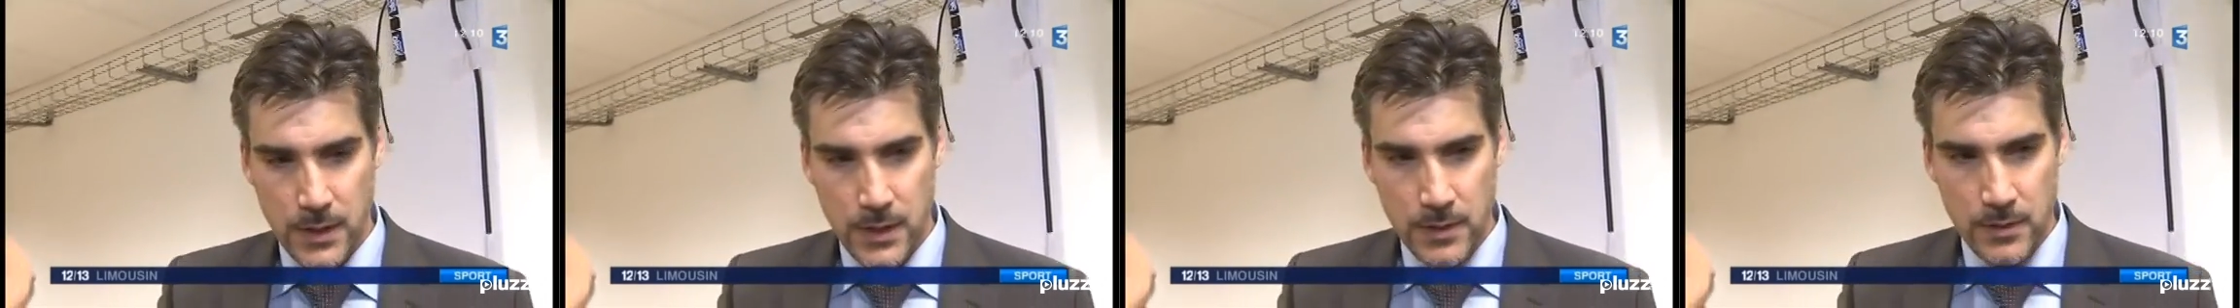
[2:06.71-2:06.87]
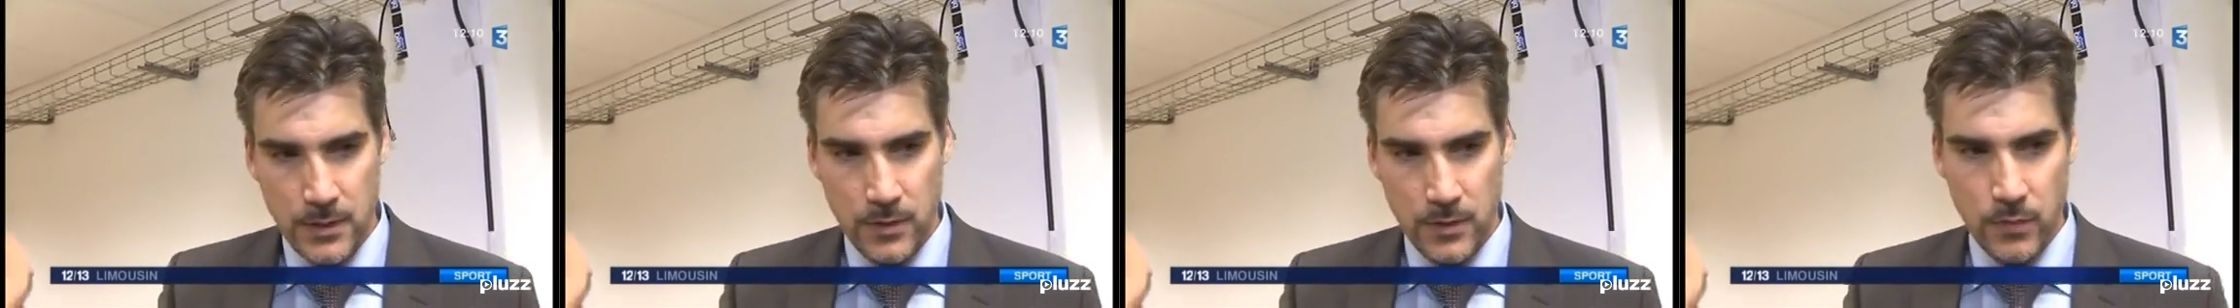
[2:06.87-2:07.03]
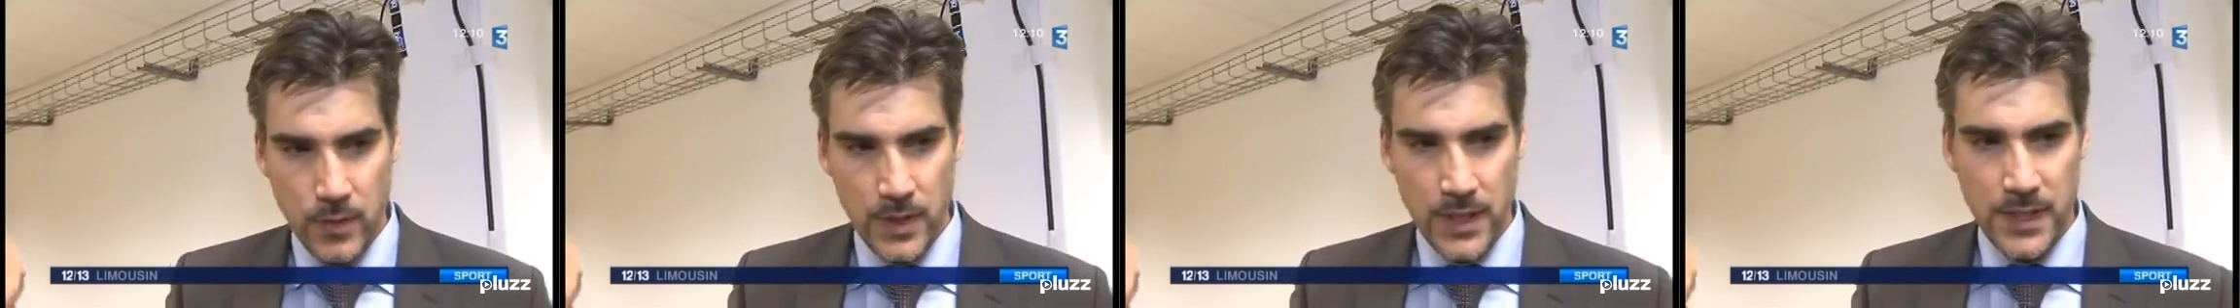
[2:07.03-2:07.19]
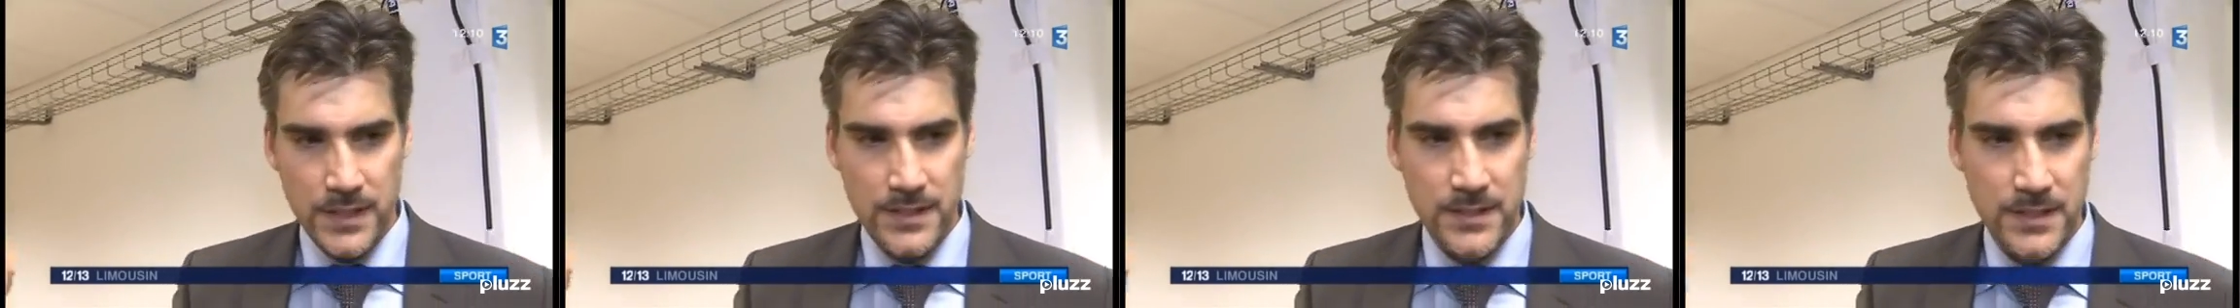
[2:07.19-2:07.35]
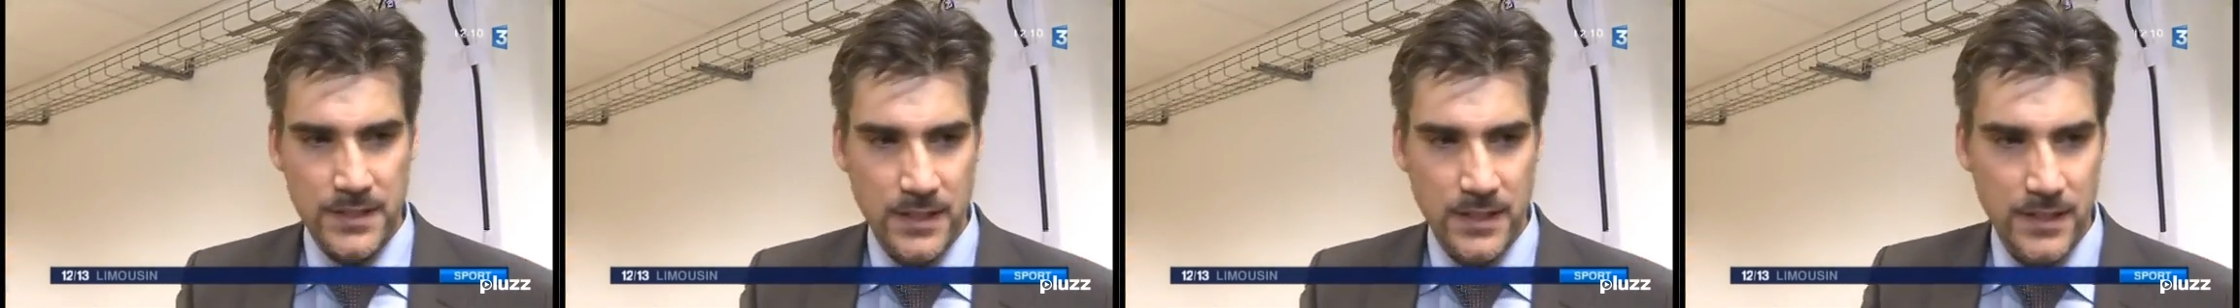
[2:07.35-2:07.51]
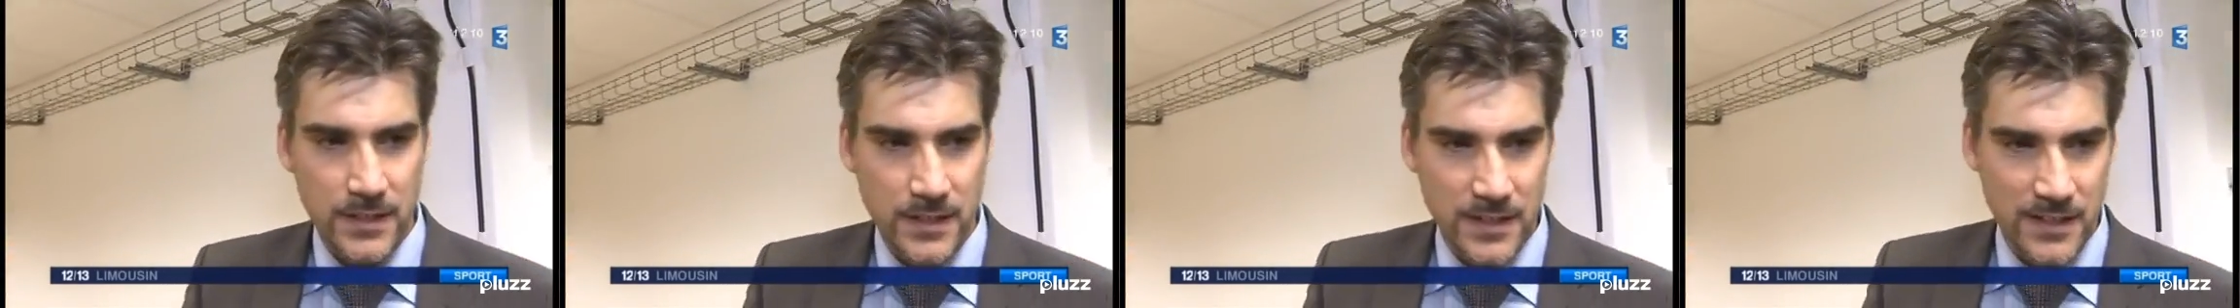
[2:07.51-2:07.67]
Donc voilà,
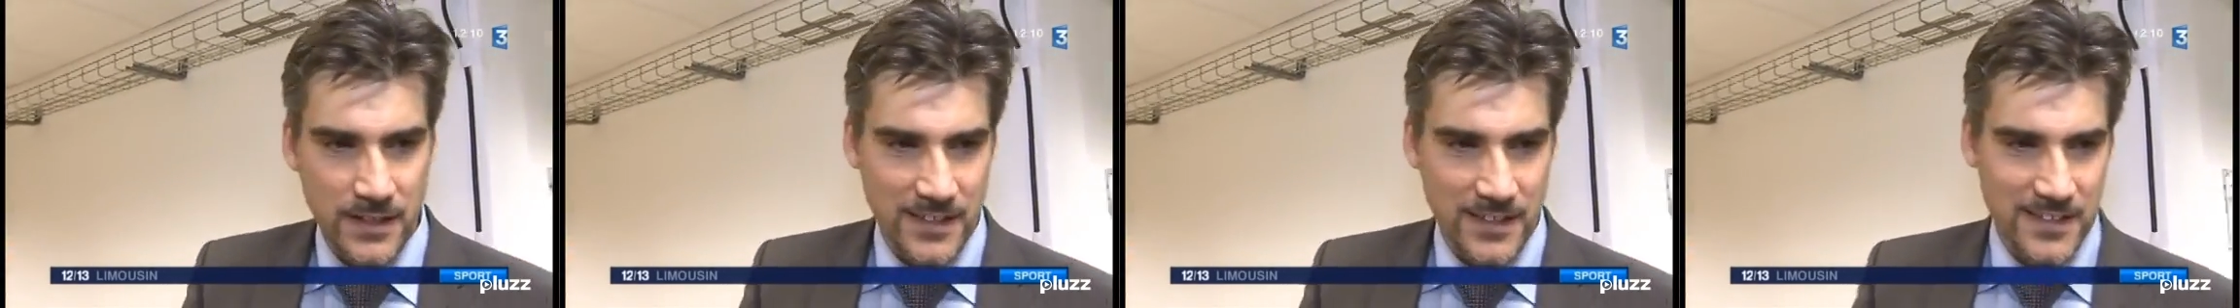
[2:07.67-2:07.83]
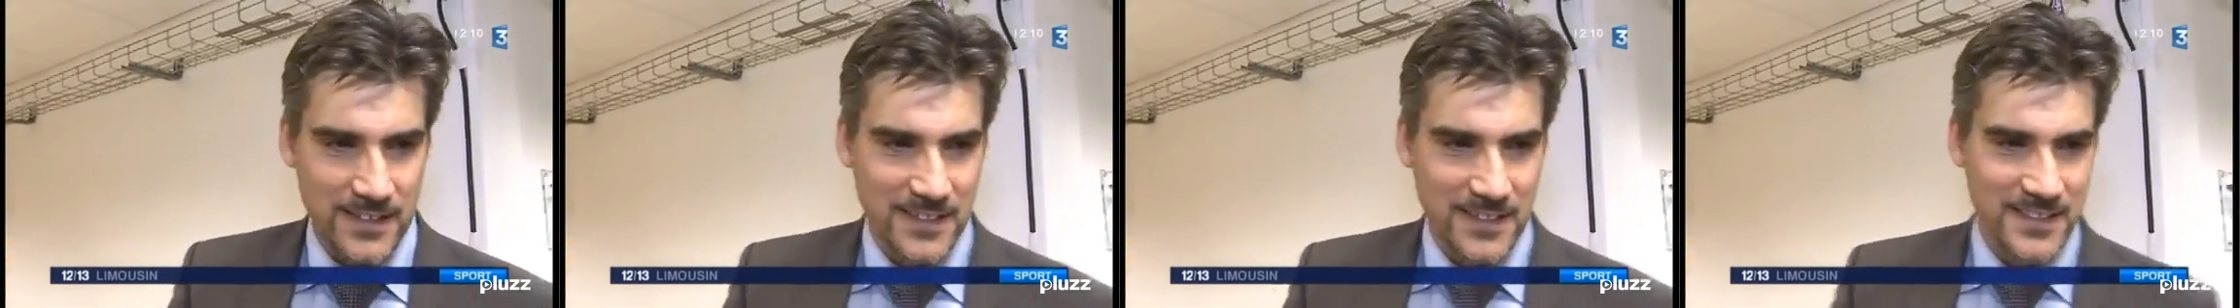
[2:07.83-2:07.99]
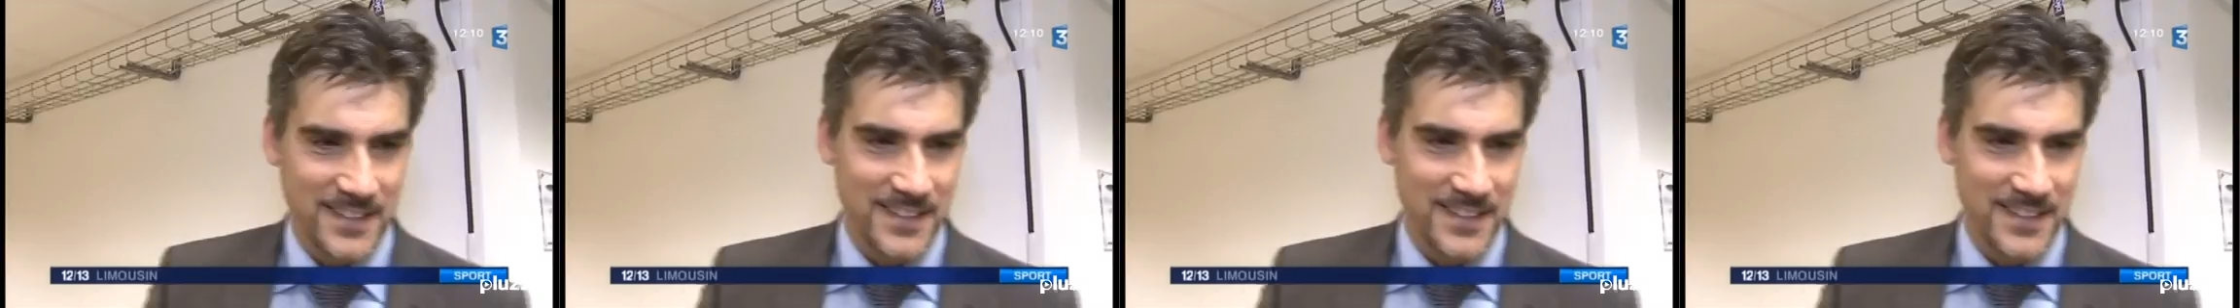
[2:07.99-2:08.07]
c'est euh,